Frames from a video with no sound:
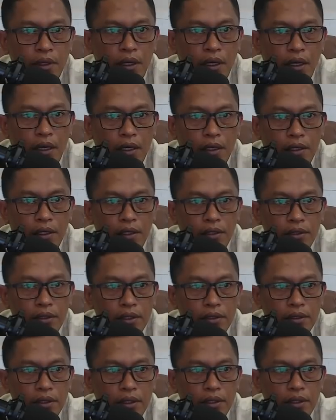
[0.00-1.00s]

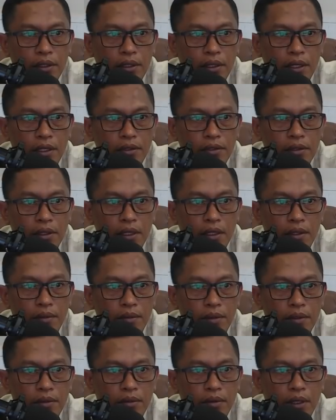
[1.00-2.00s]
akhirnya terkena serangan
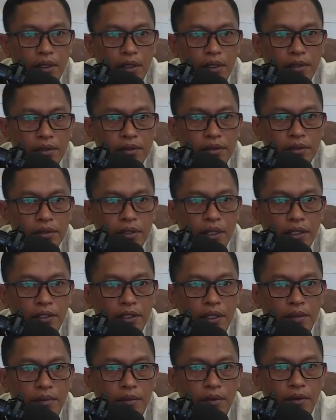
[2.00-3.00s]
menggunakan
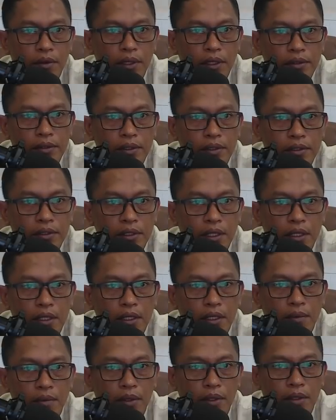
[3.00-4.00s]
sajam oleh
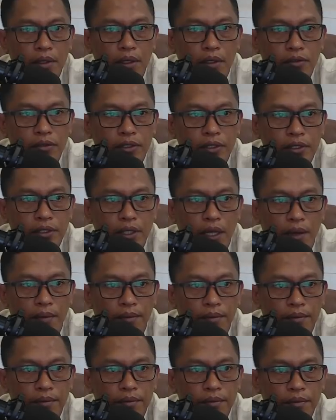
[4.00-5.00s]
tersangka berkaus
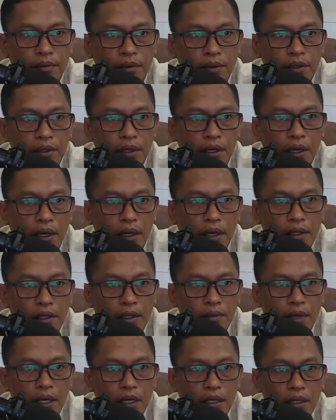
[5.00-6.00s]
hitam
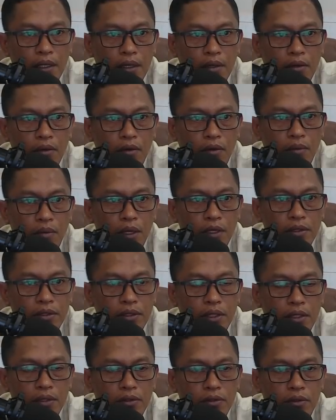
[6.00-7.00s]
akibatkan korban
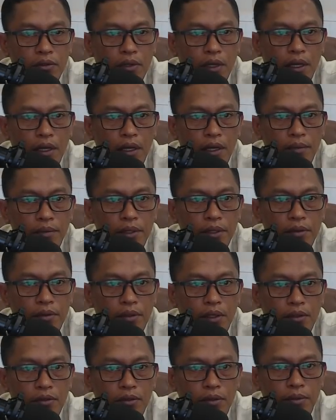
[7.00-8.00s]
Samsul alami
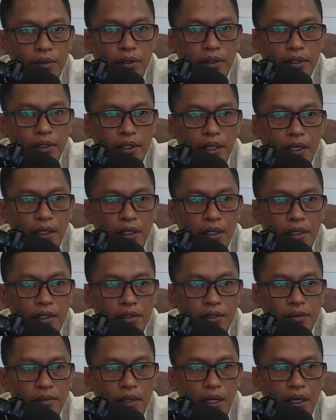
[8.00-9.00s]
luka sobek di dada
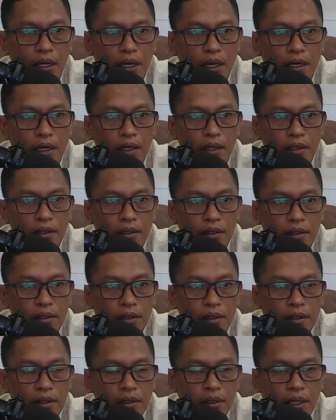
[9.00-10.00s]
sebelah kanan
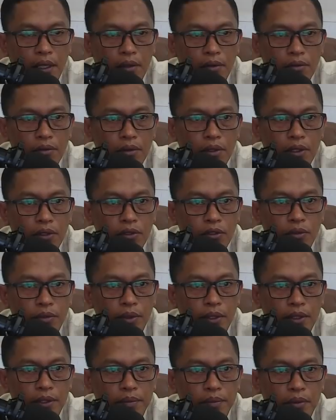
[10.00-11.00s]
dan luka
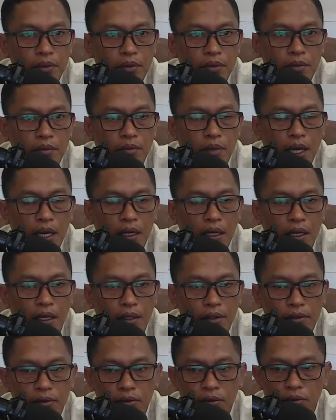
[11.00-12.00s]
sobek di punggung
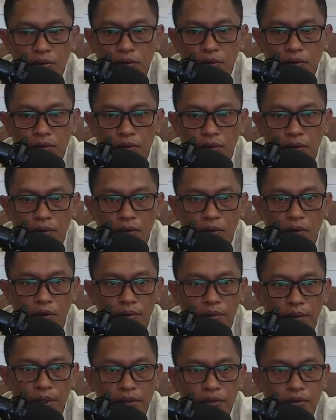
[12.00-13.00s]
belakang tutur
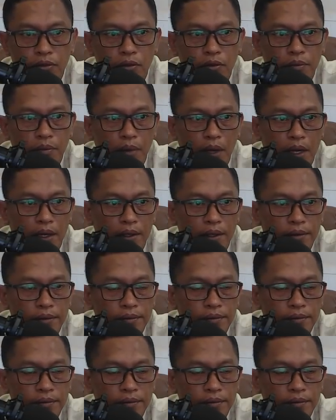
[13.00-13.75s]
Kombes Julpan